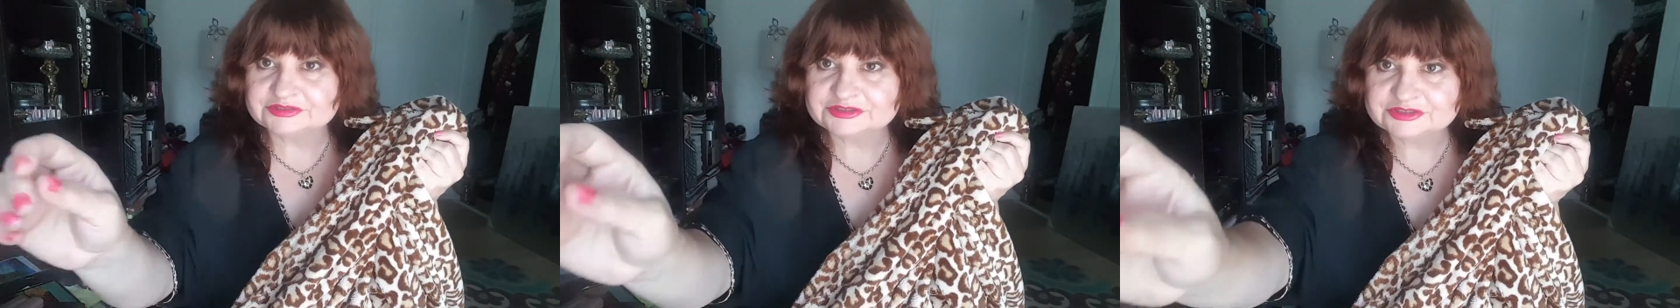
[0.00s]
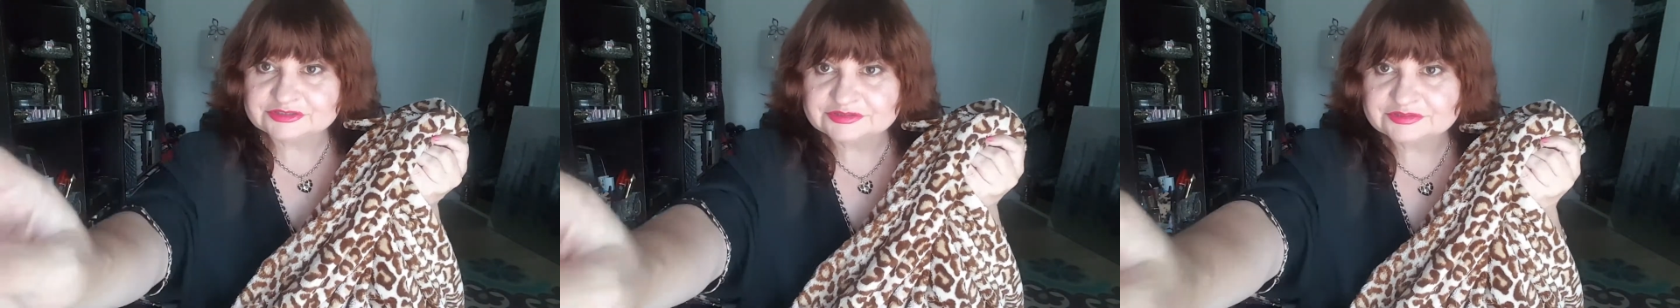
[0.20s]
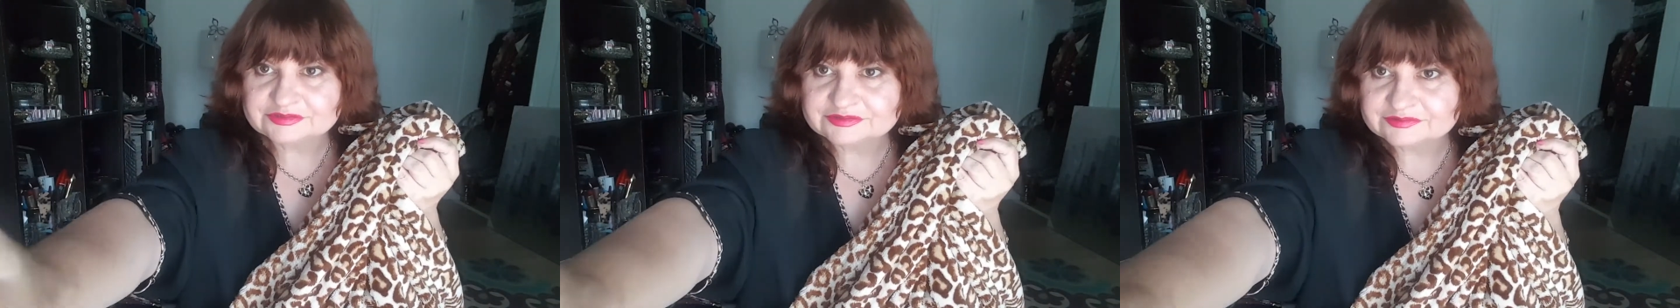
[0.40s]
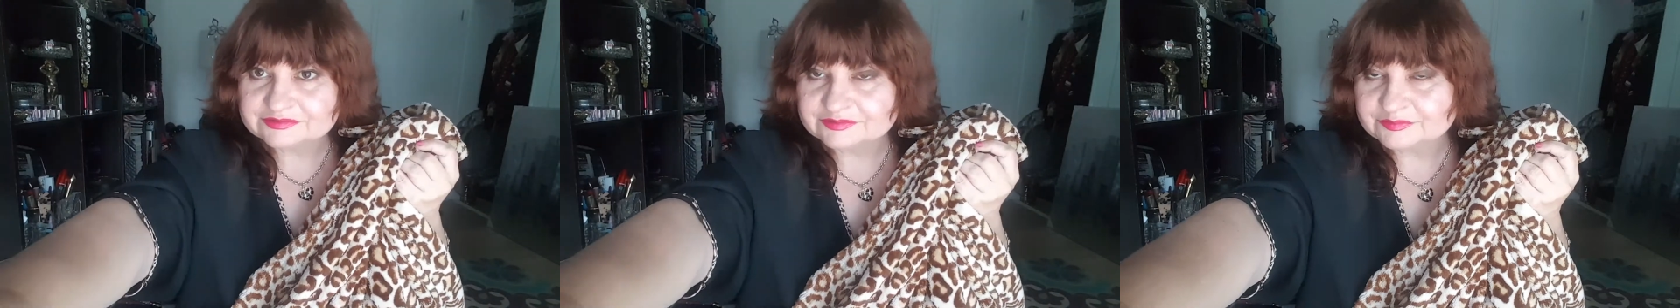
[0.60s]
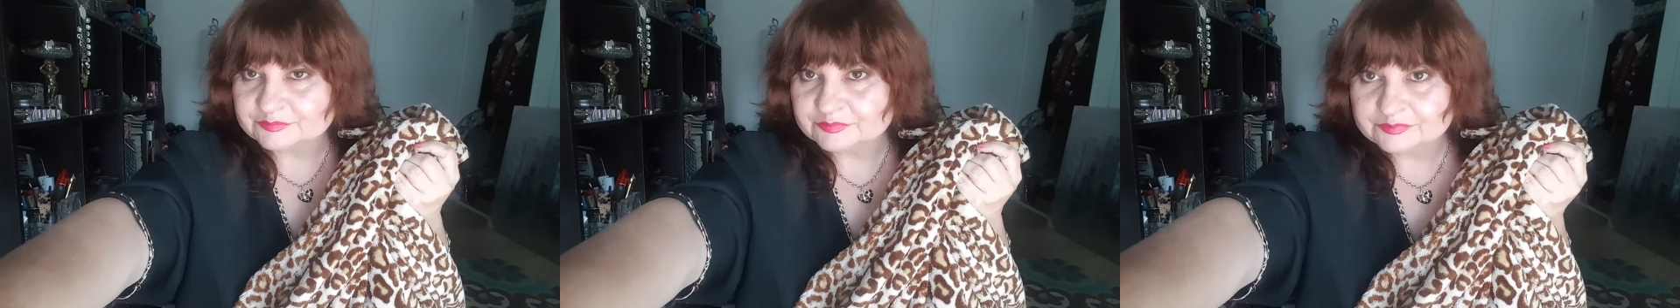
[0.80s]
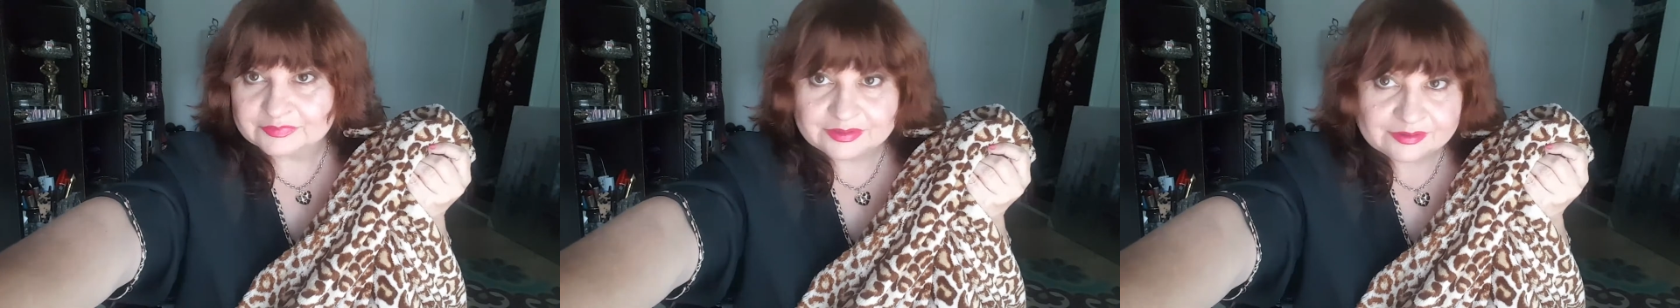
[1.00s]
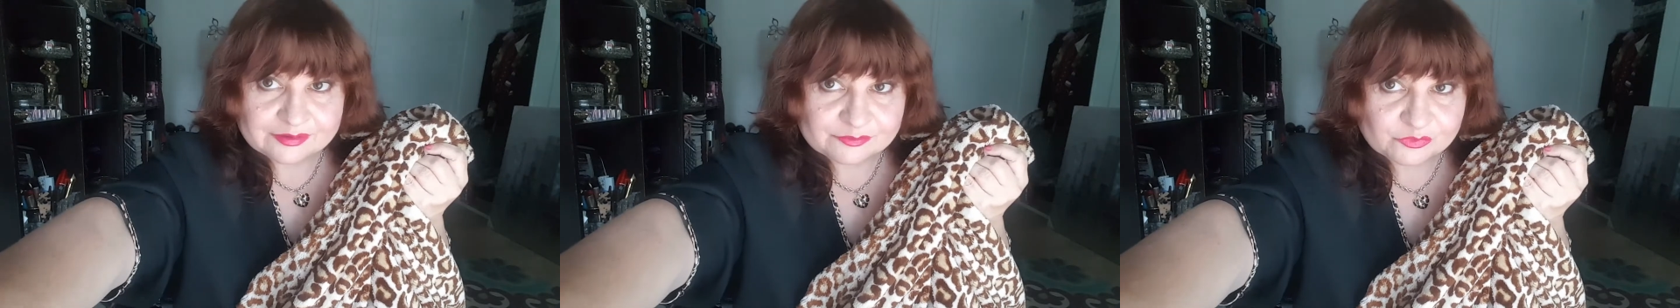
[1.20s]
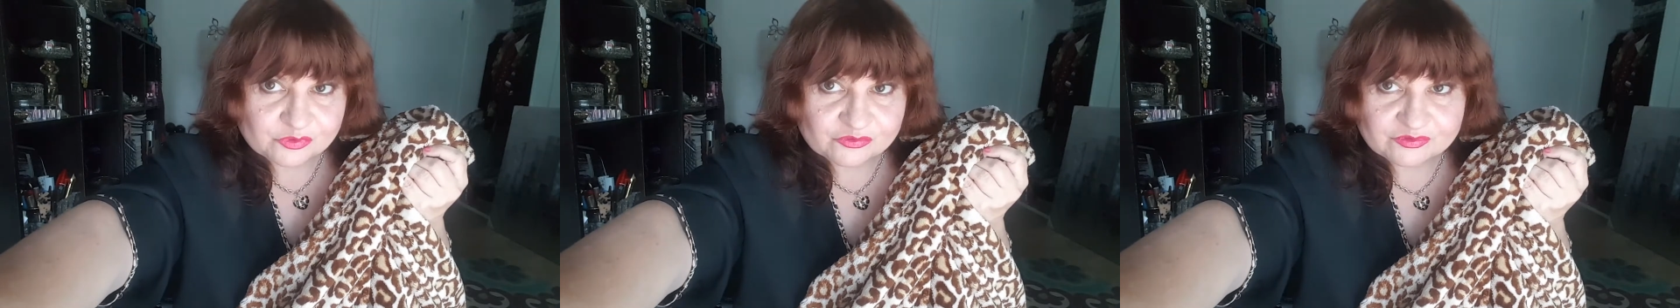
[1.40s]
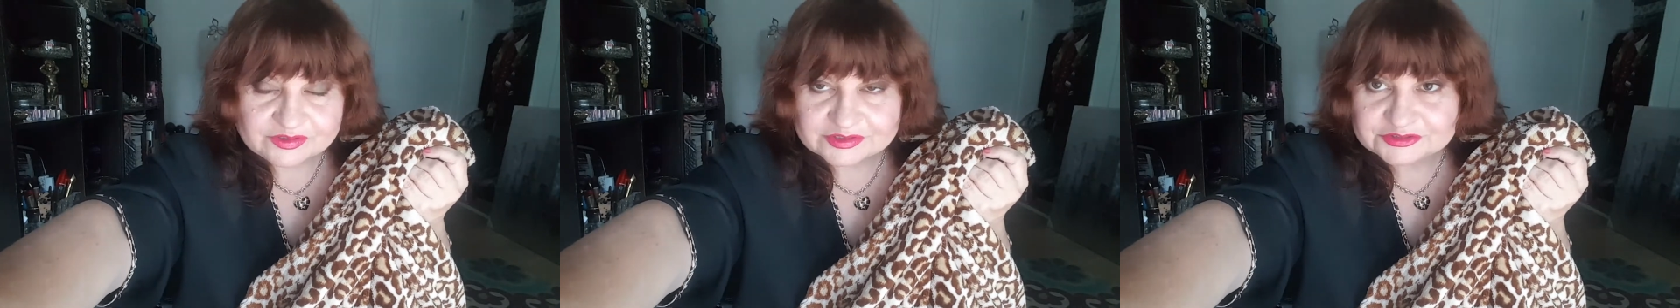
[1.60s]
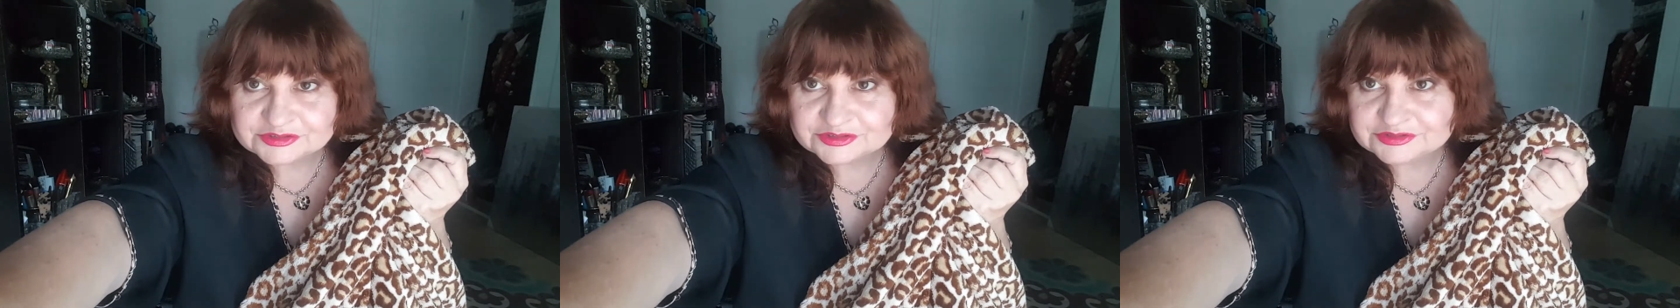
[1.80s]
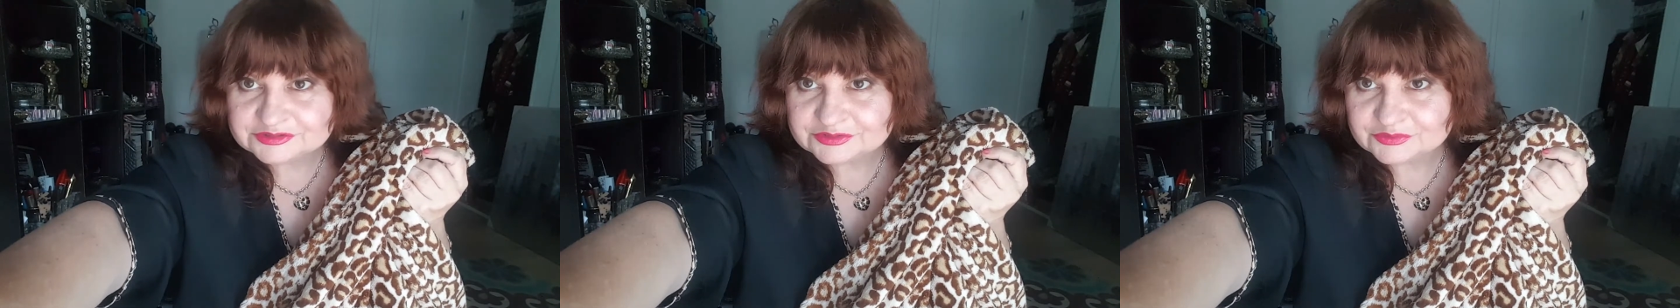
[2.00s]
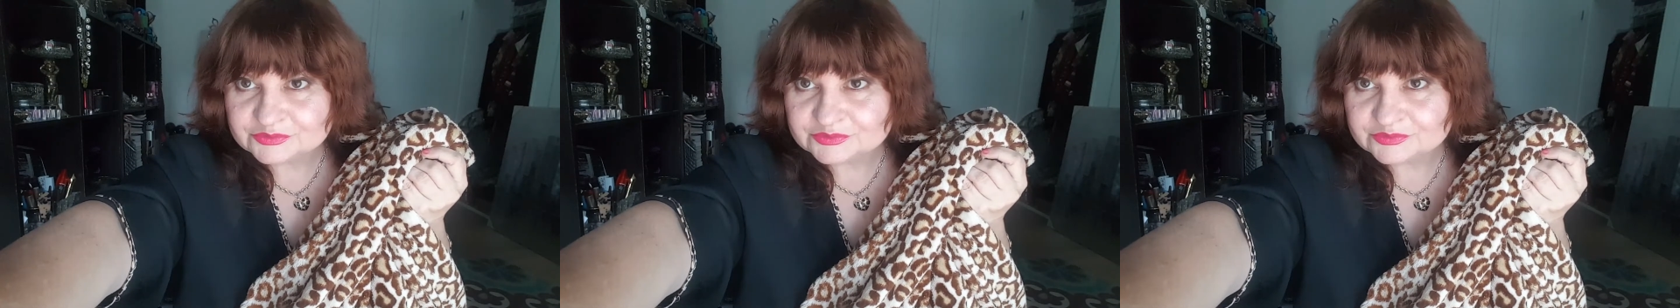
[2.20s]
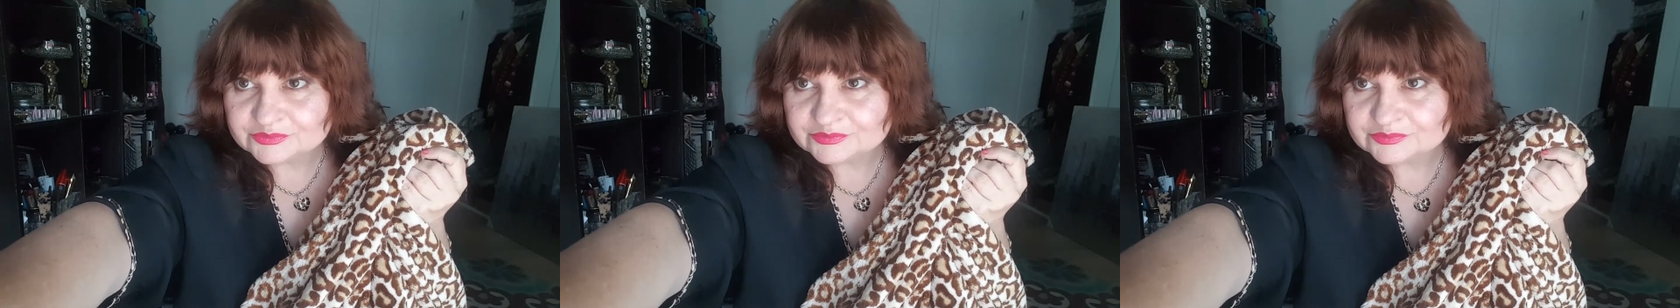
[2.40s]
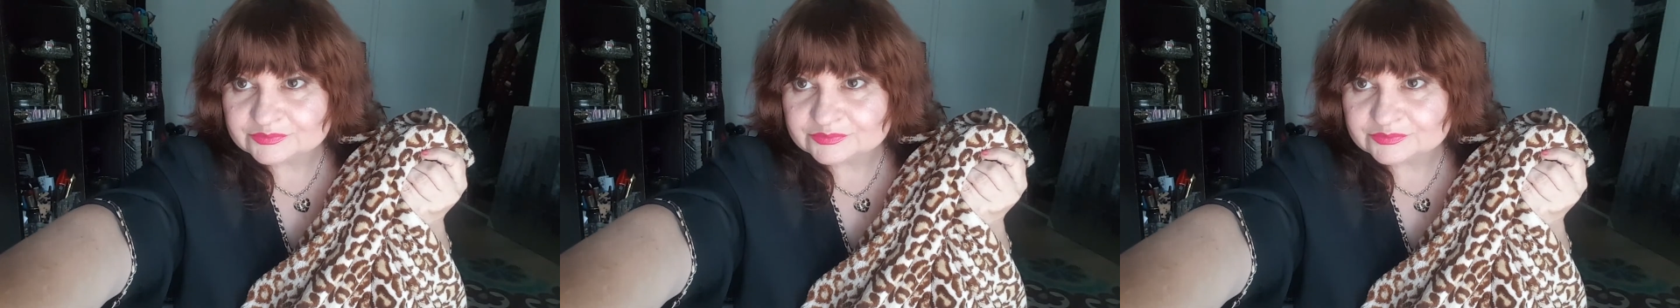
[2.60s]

сейчас буквально через секунду.